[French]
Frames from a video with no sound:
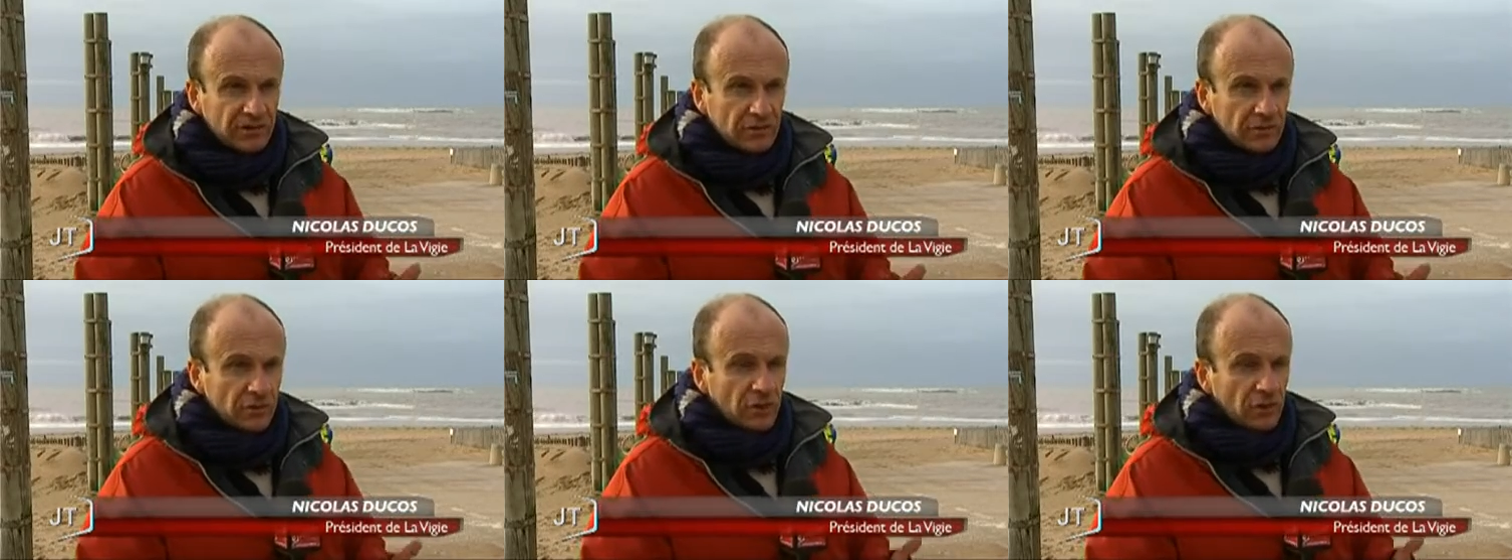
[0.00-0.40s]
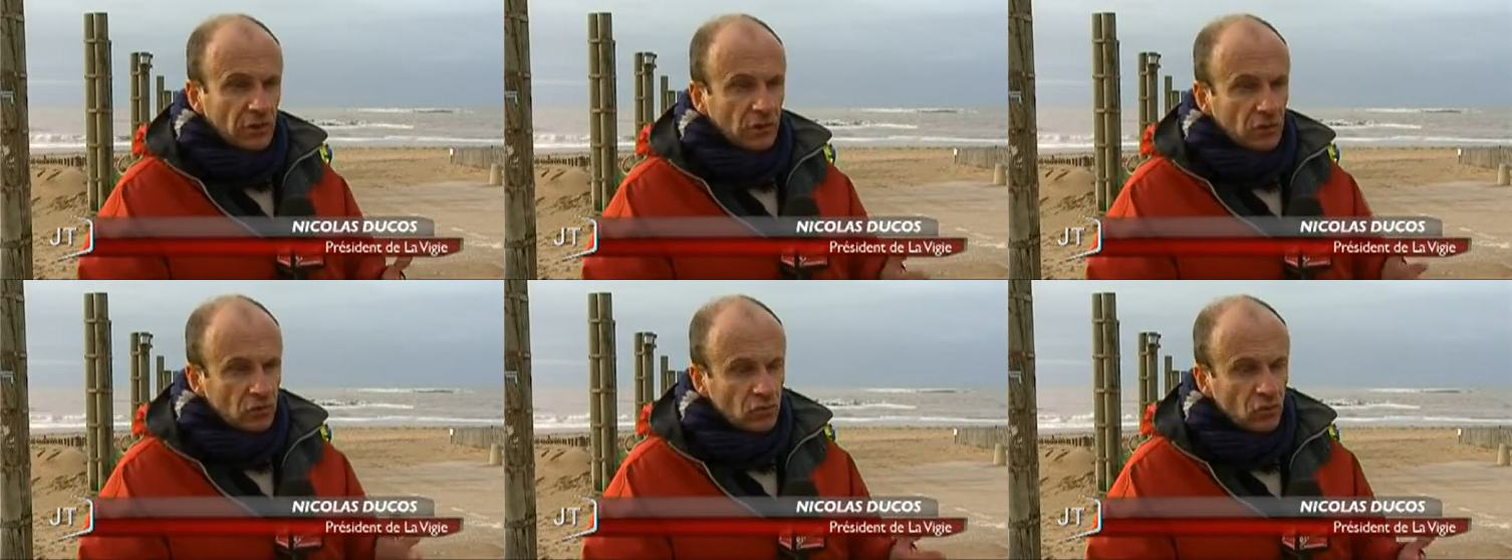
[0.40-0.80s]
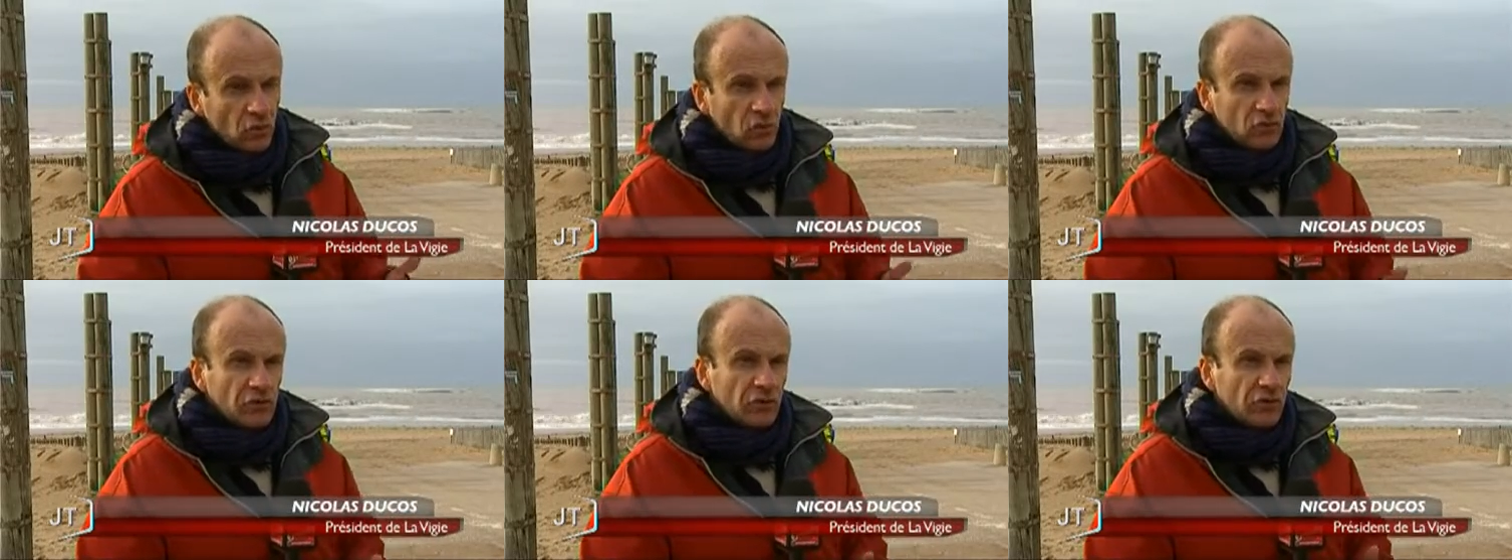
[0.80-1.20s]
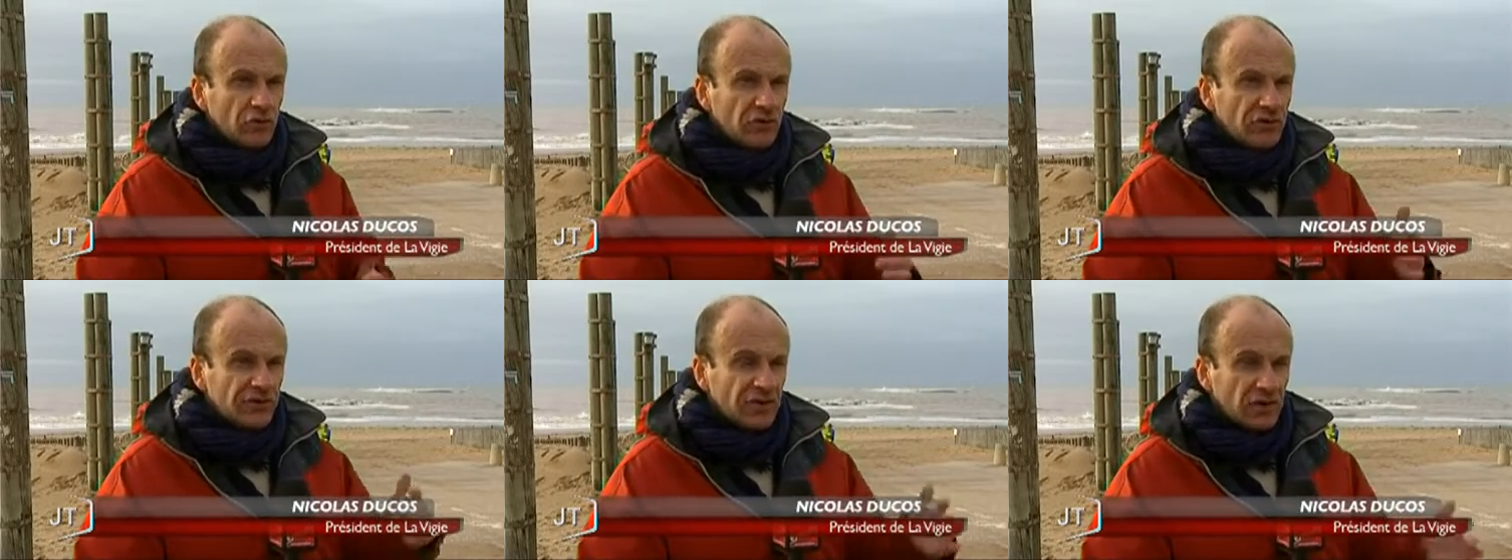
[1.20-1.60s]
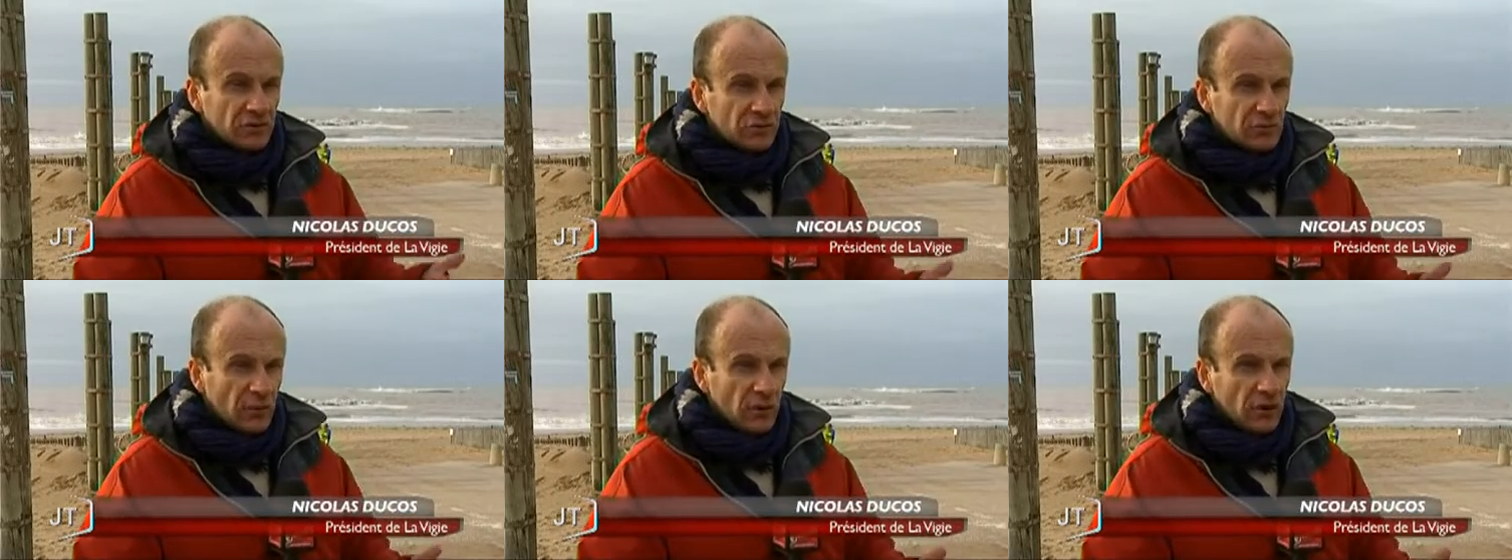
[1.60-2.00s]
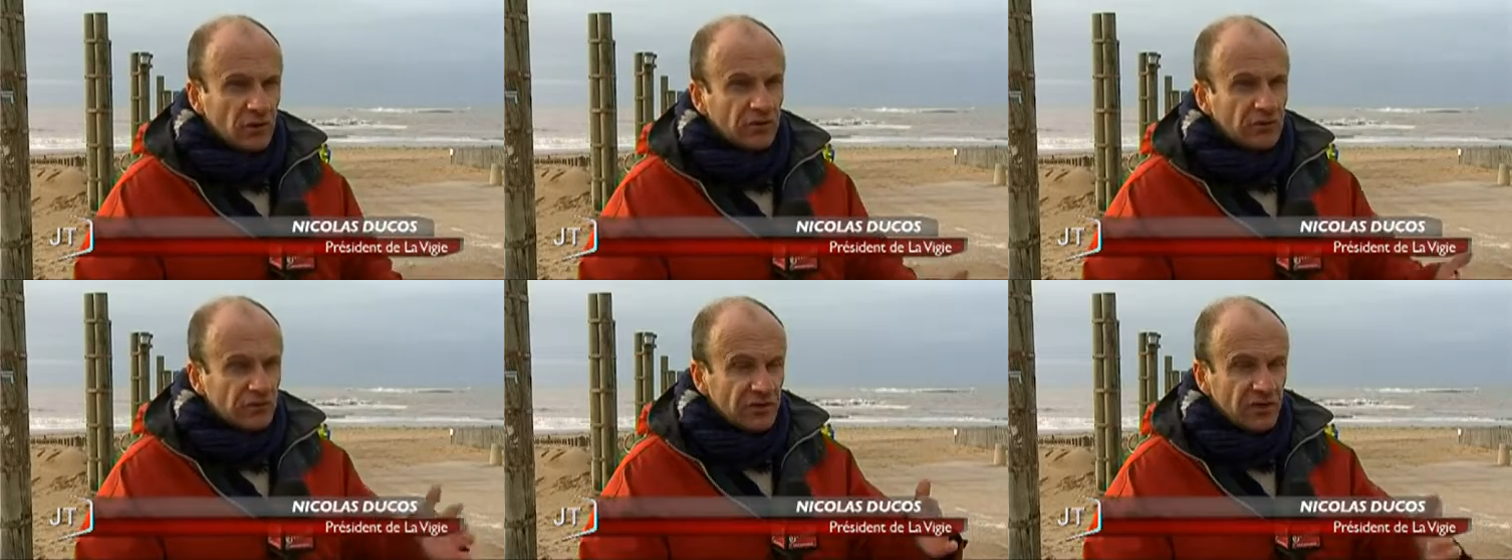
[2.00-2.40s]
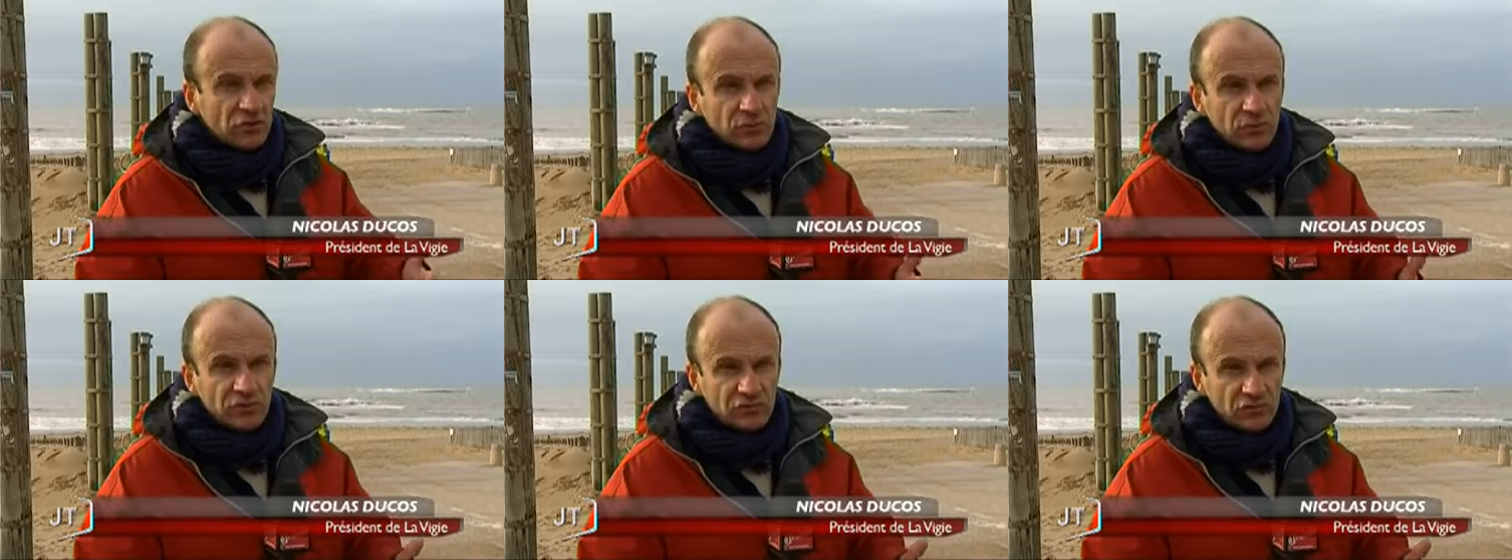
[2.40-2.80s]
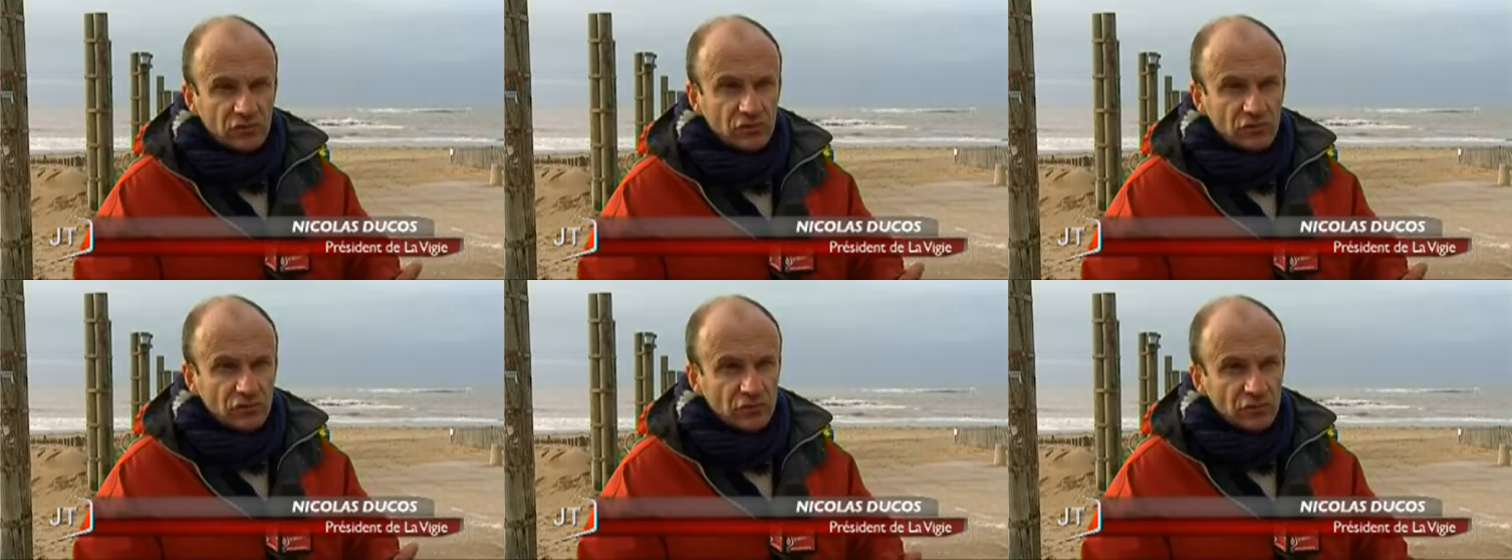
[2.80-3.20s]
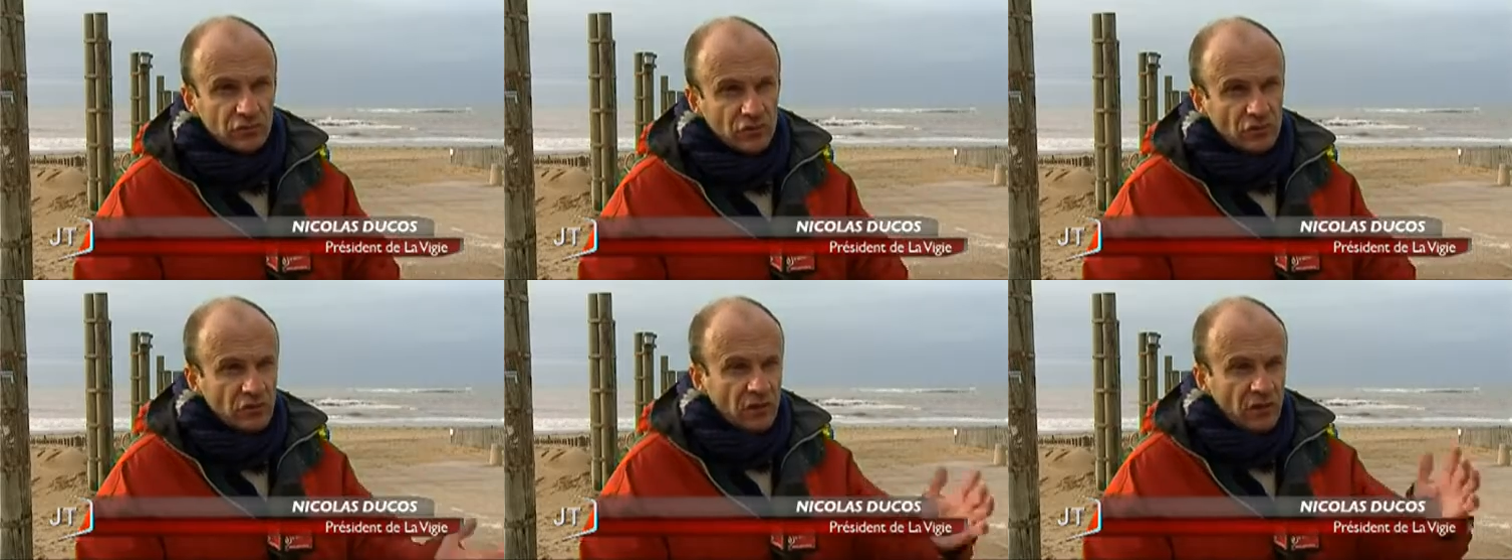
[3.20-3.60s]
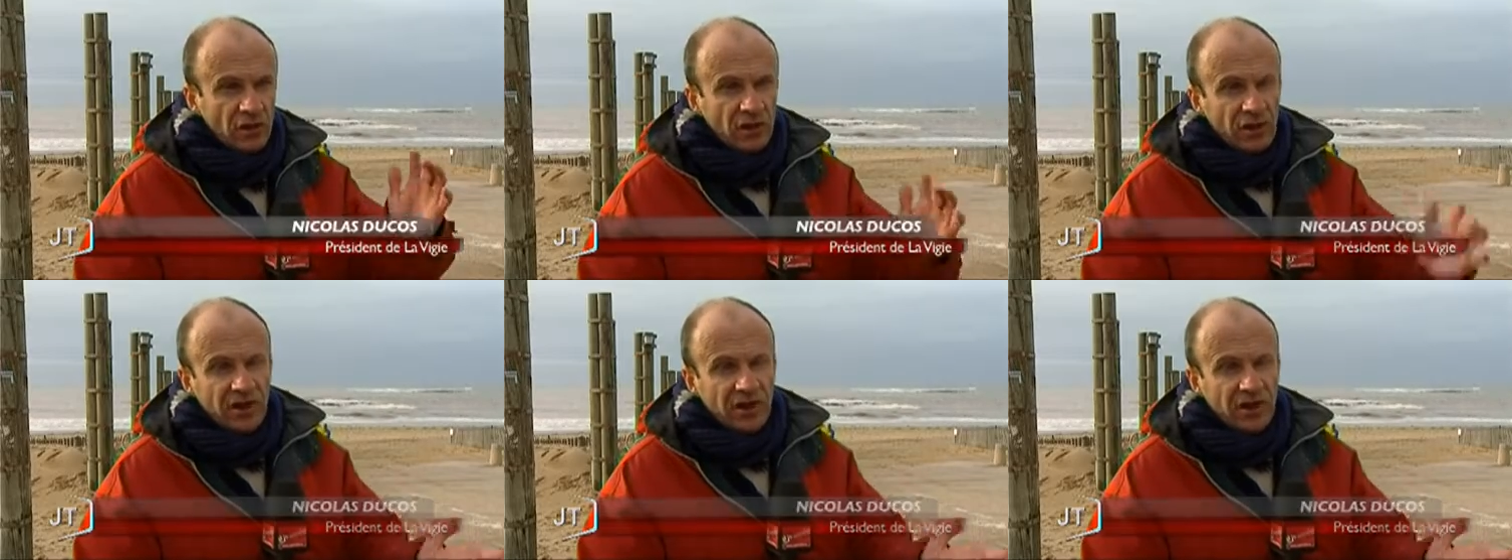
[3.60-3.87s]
C'est-à-dire que nous, on donne des arguments, nos arguments sont entendus,